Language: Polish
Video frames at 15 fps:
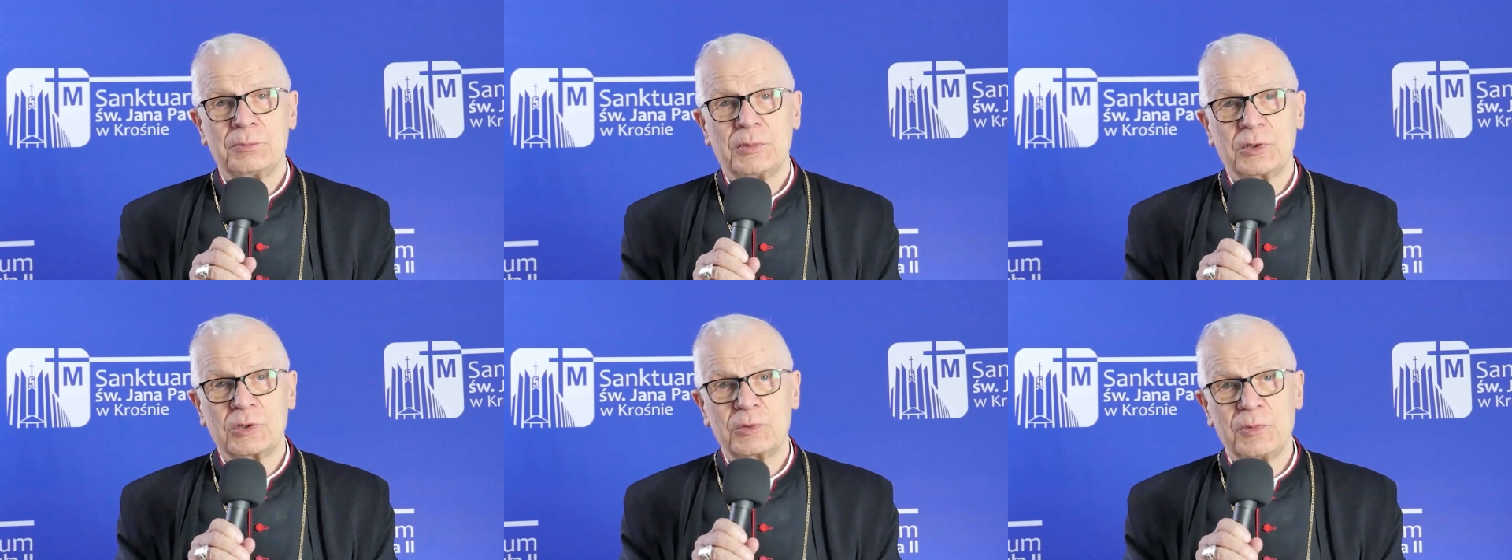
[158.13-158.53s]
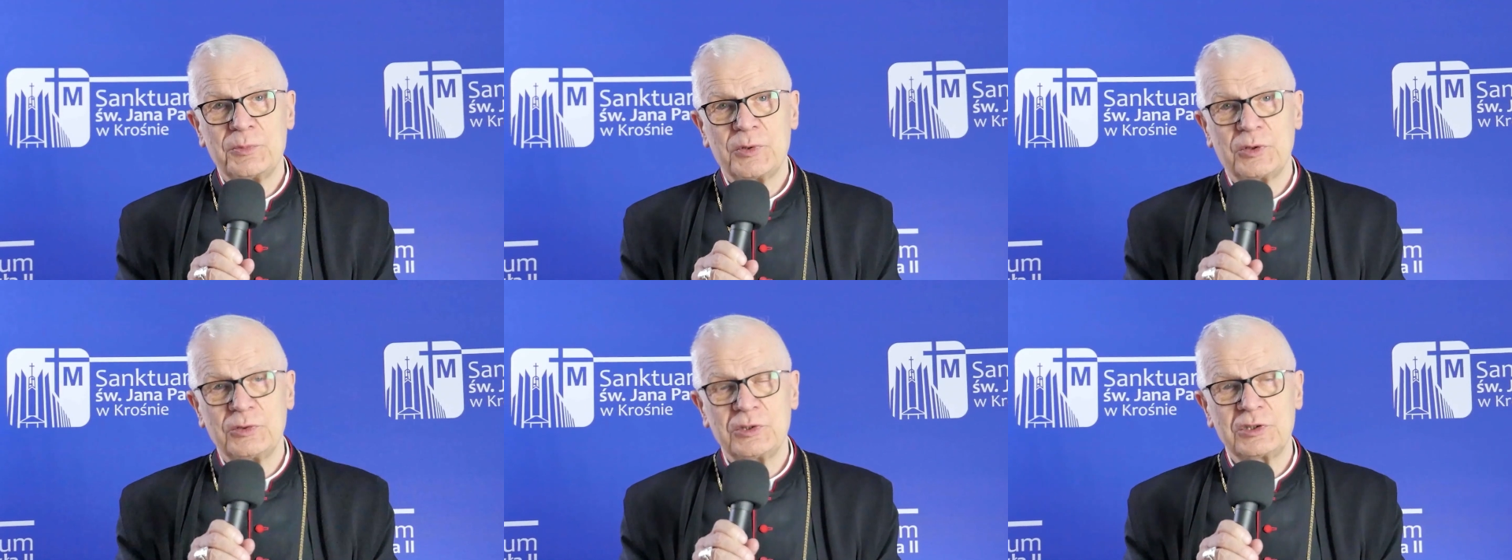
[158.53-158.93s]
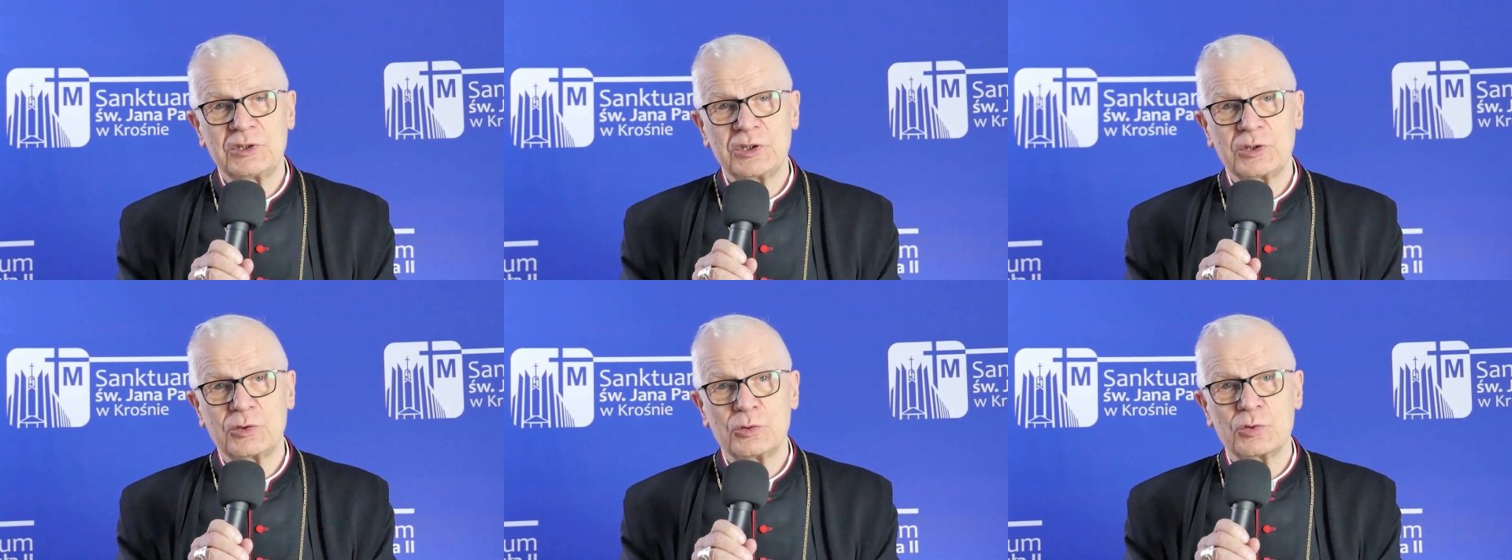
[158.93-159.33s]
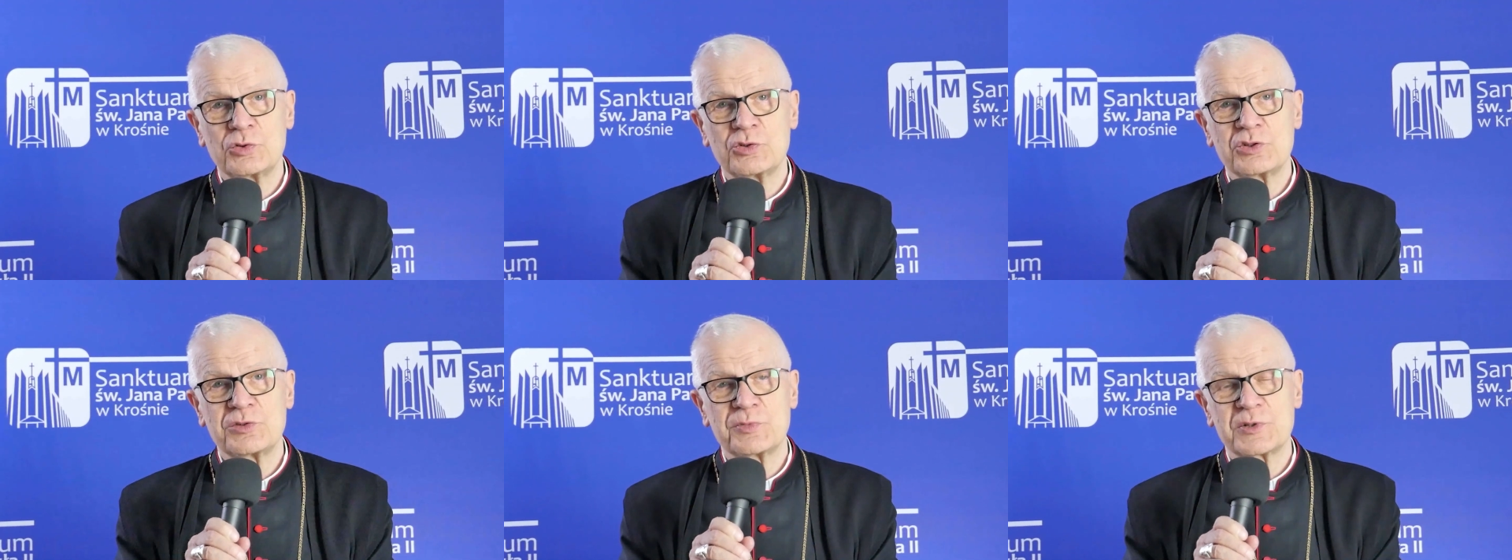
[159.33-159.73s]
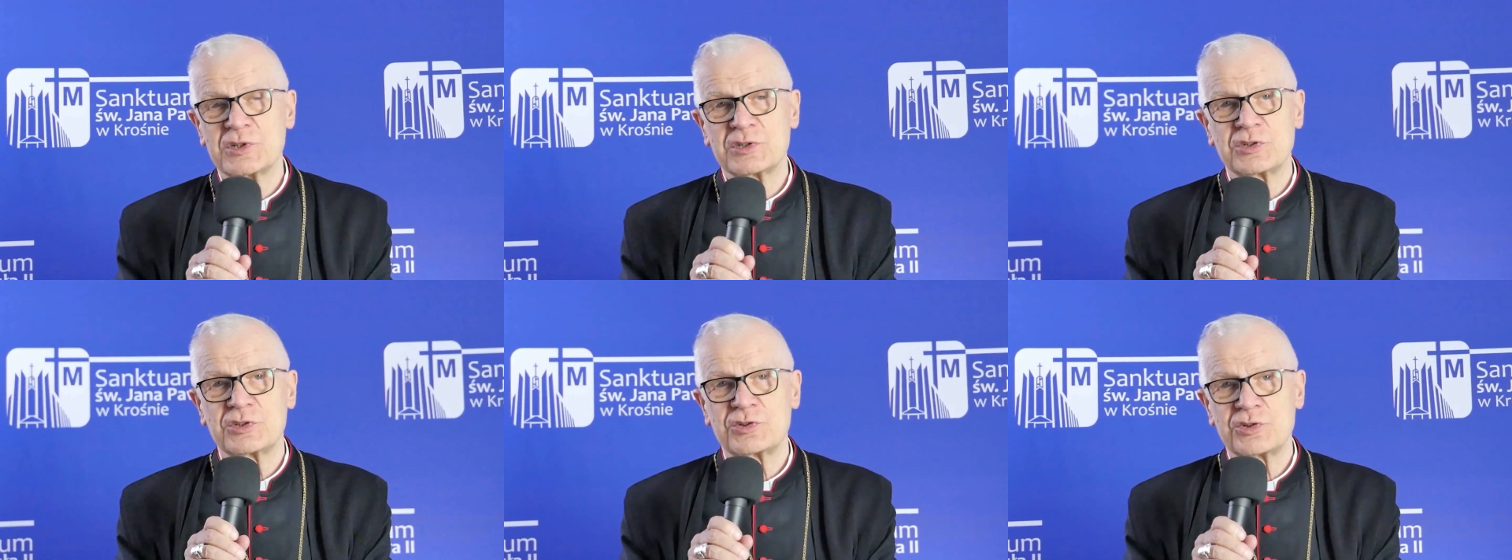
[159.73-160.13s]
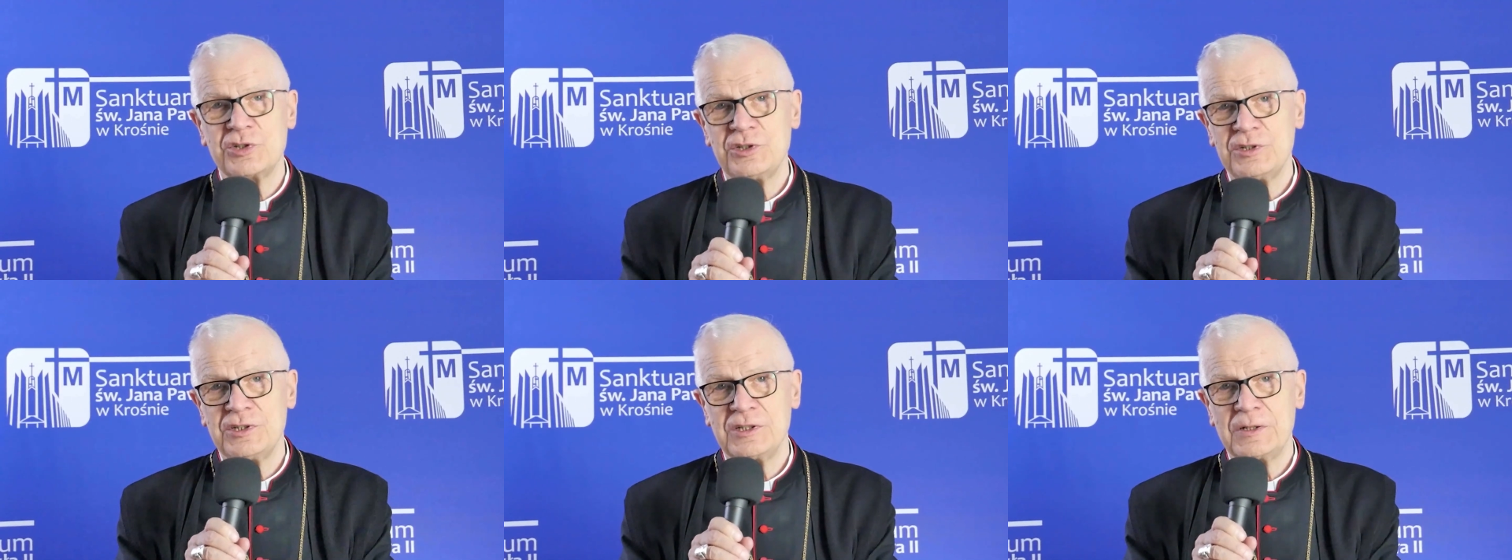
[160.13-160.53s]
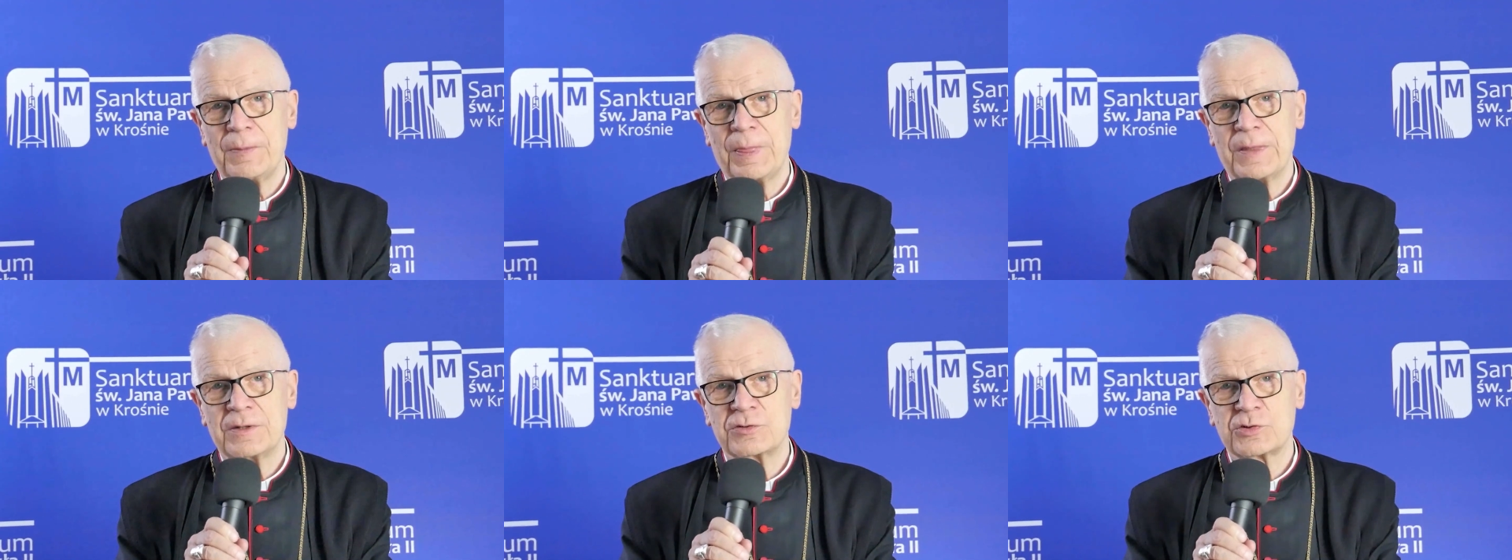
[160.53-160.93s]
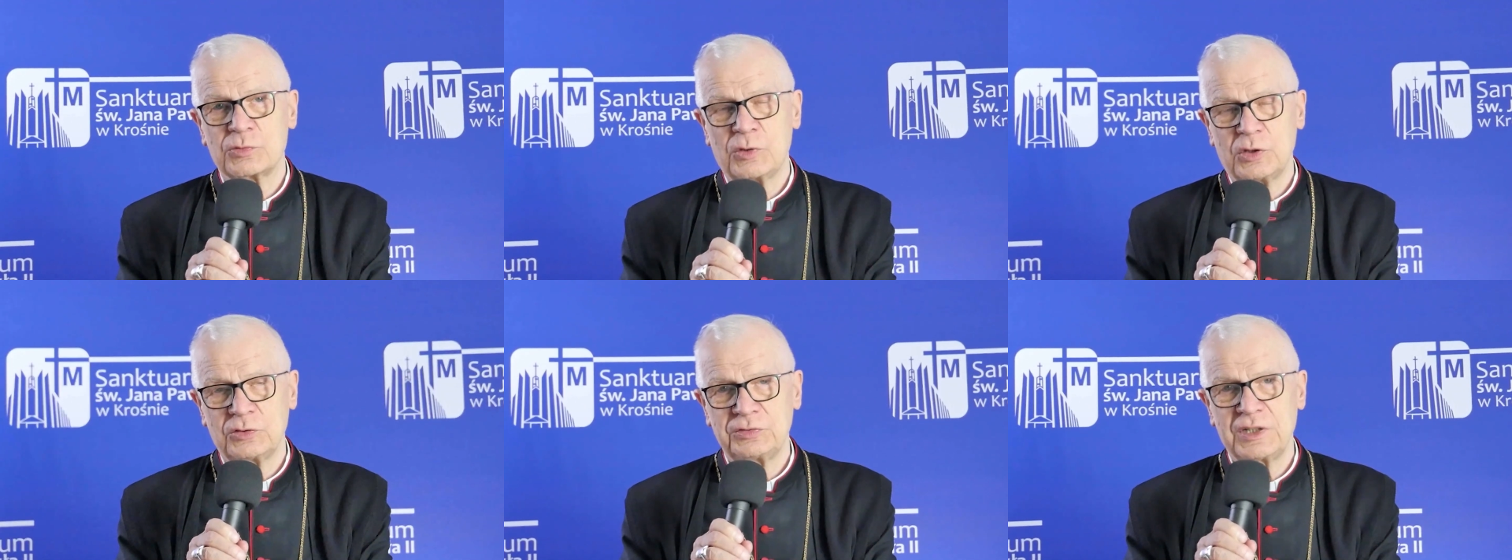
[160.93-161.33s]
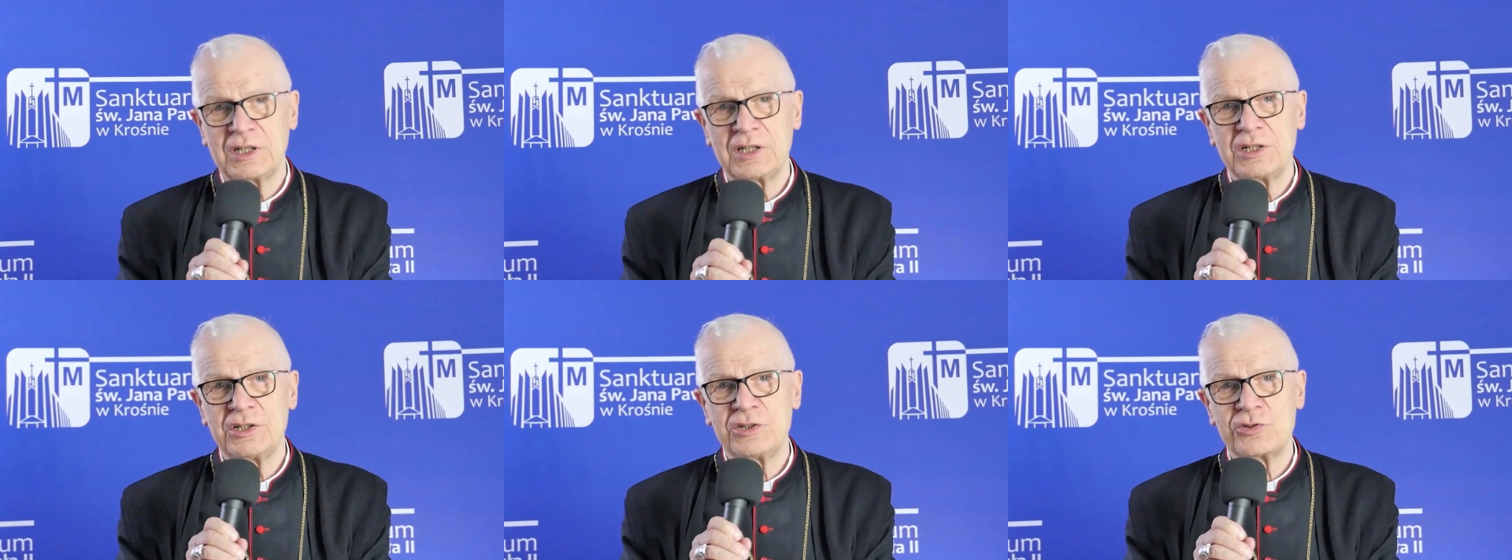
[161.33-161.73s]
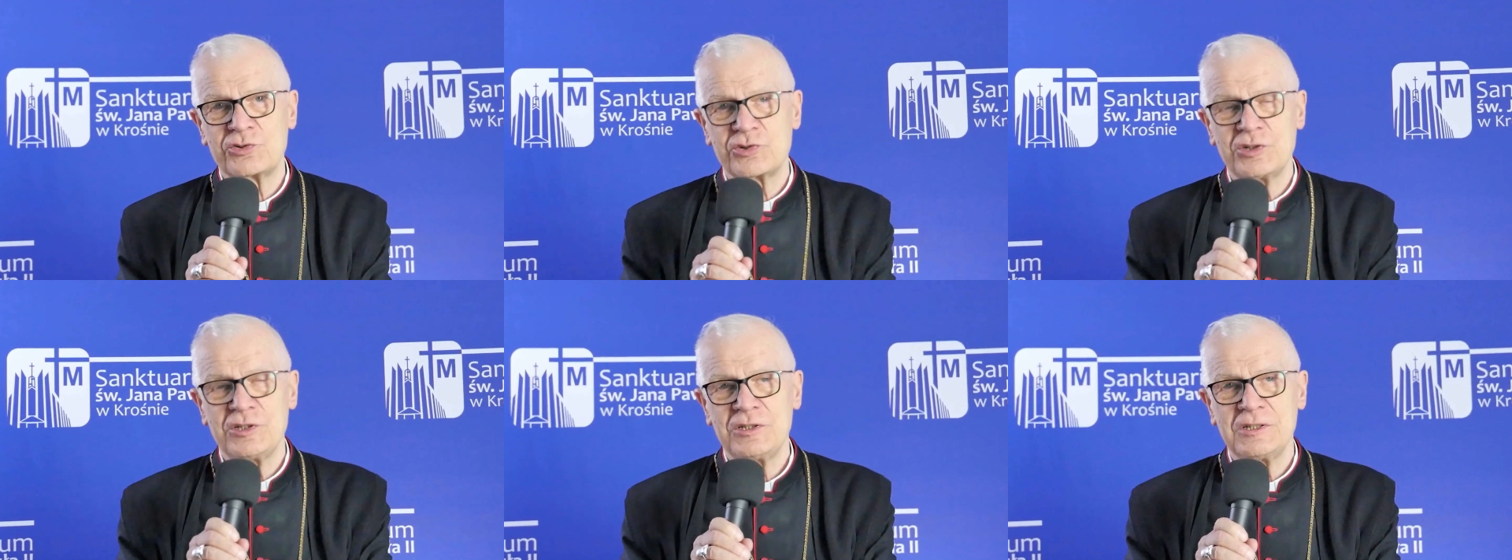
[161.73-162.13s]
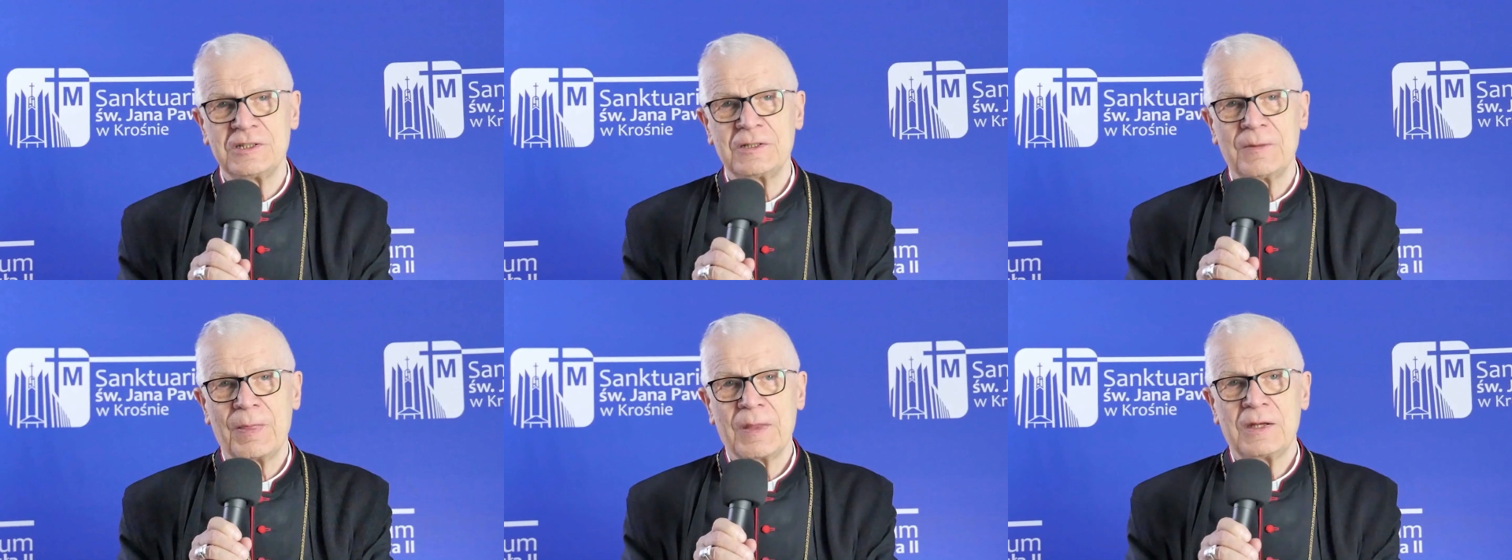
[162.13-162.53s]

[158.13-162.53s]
pogłębionych tych uczuć przez czyny, słowa, ale i czyny